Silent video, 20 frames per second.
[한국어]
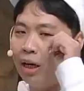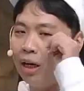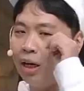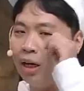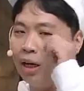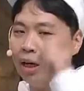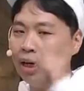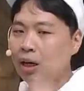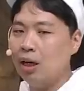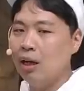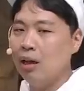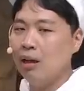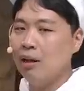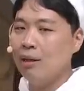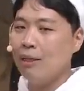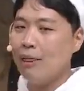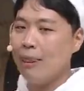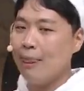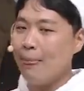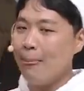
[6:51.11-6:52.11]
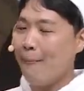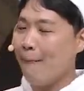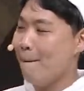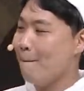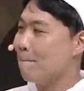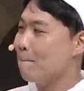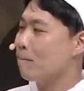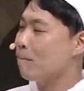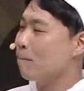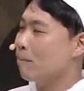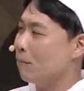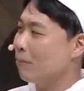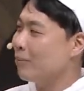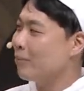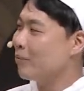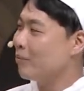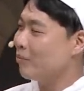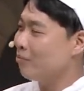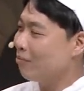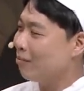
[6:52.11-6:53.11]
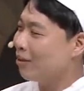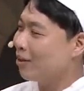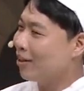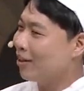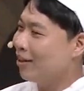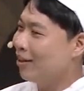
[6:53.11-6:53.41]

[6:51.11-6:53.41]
아, 그래서 아 주말에 바쁘구나. 주말에 연락 안